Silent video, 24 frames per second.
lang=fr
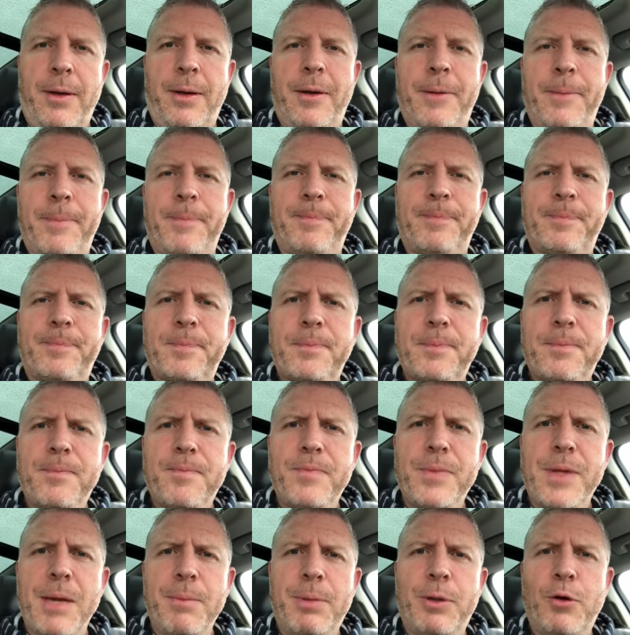
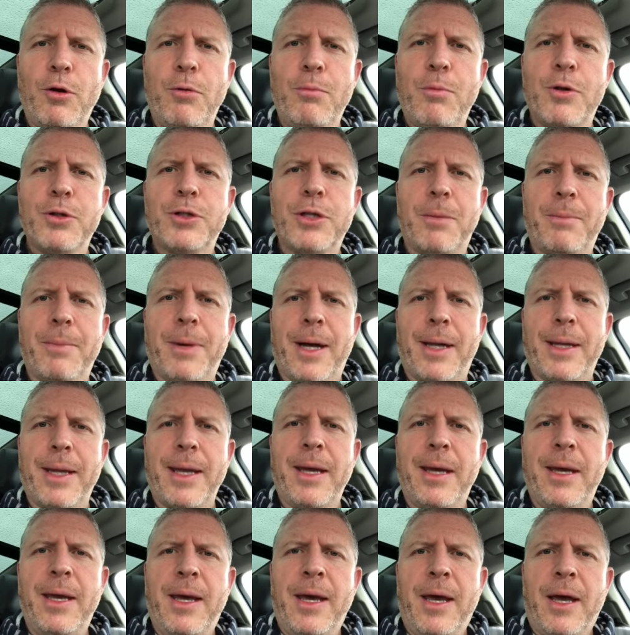Puis tout le monde se
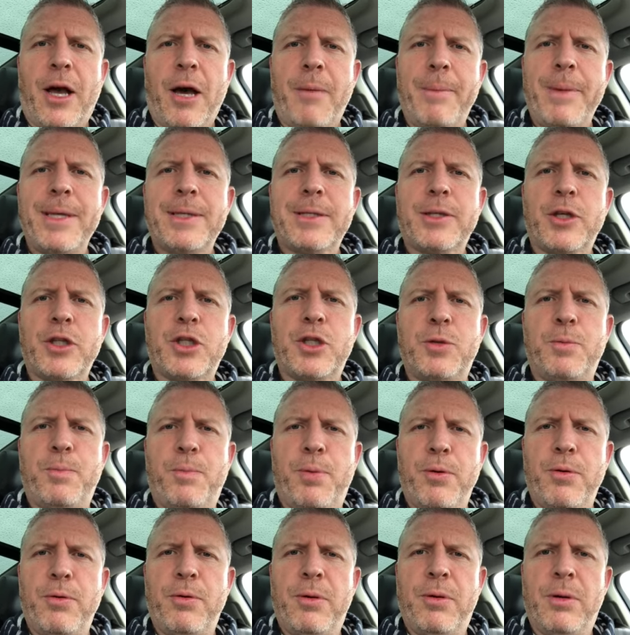demandait, comment est-ce que tu
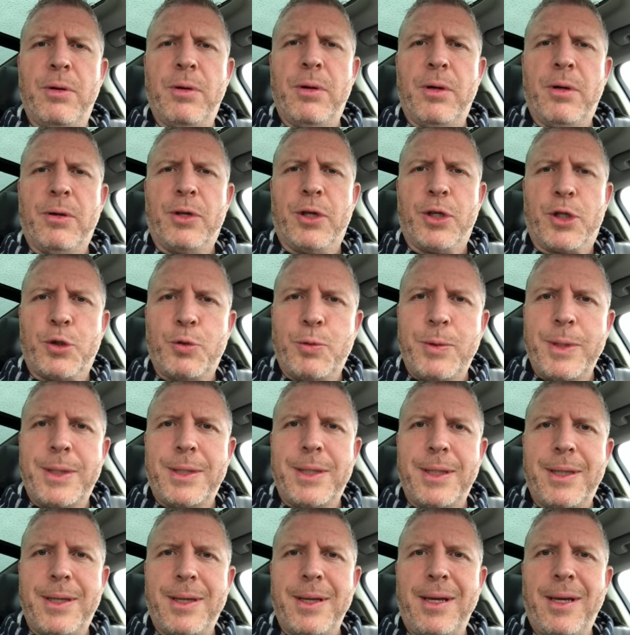peux te
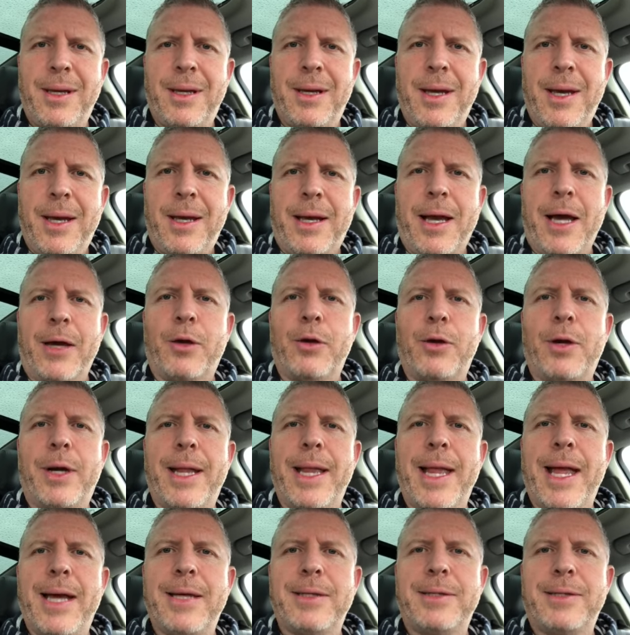suicider. Quand une
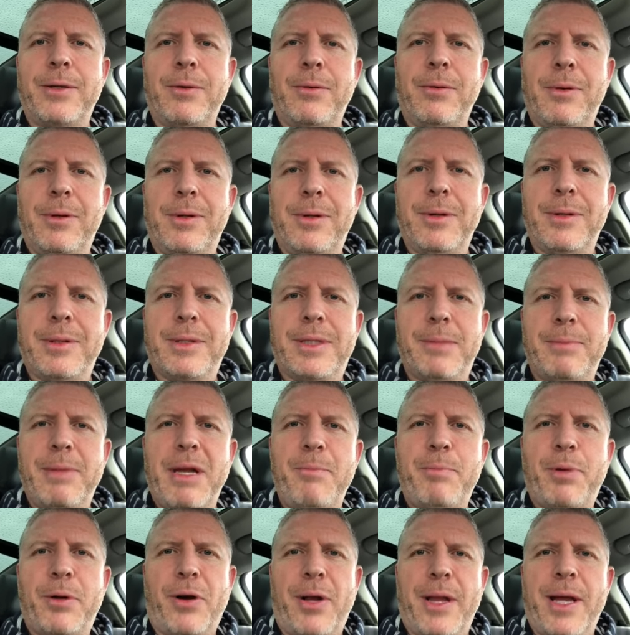relation, là, c'est
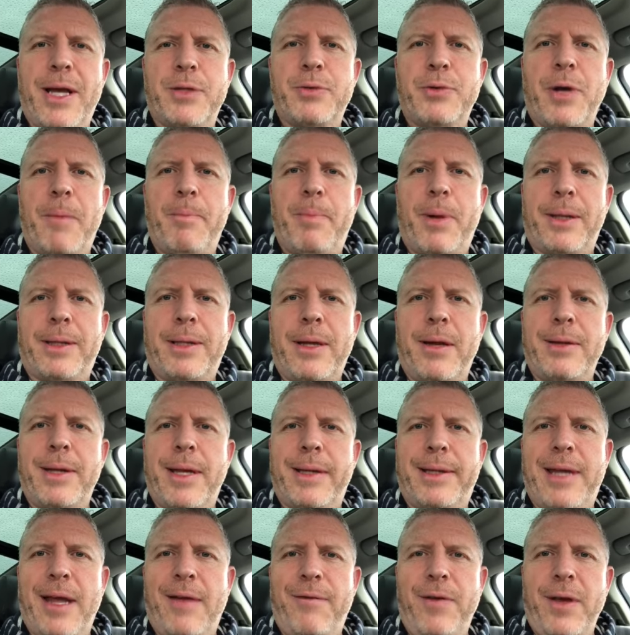même pas une relation importante
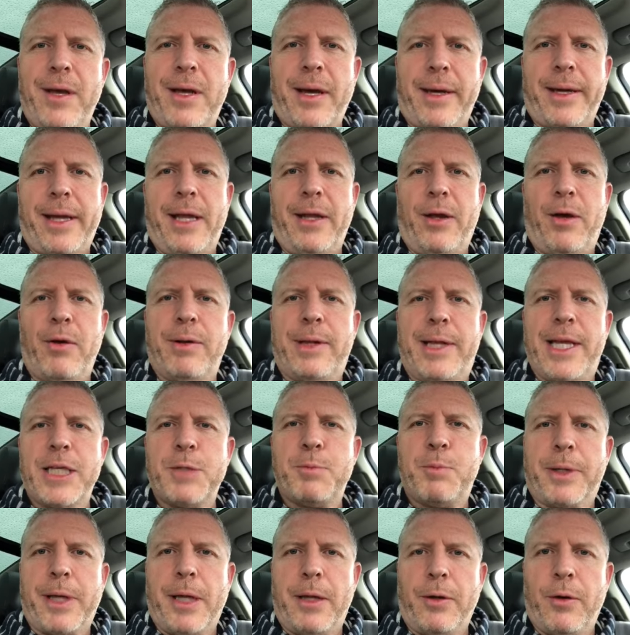dans ta vie, quand quelqu'un te
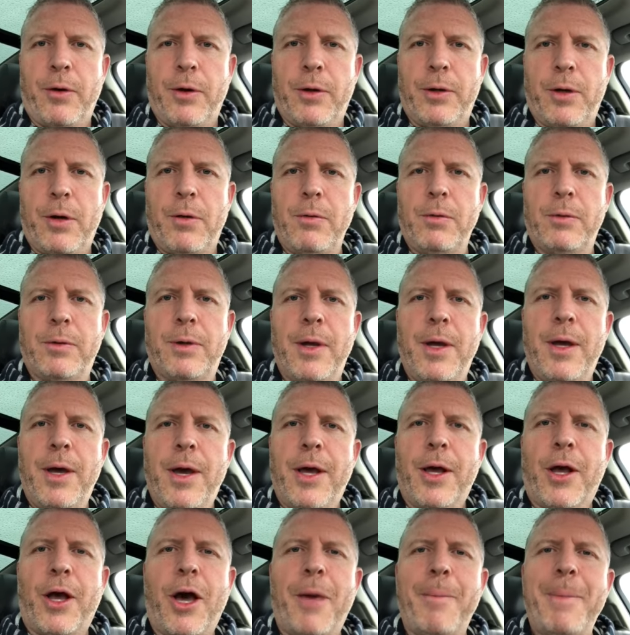laisse pour quelqu'un d'autre,
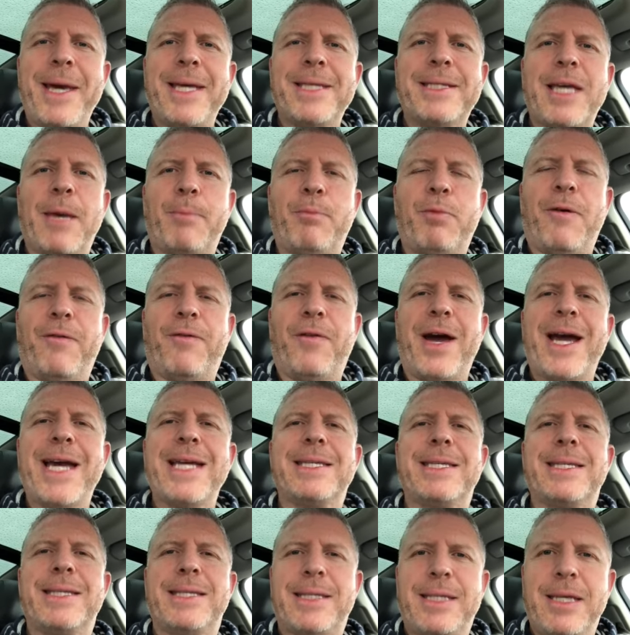comment ça peut
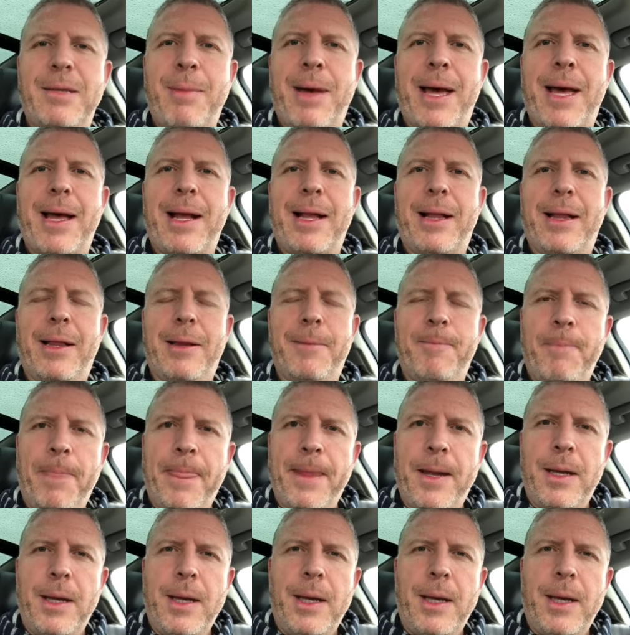faire si mal?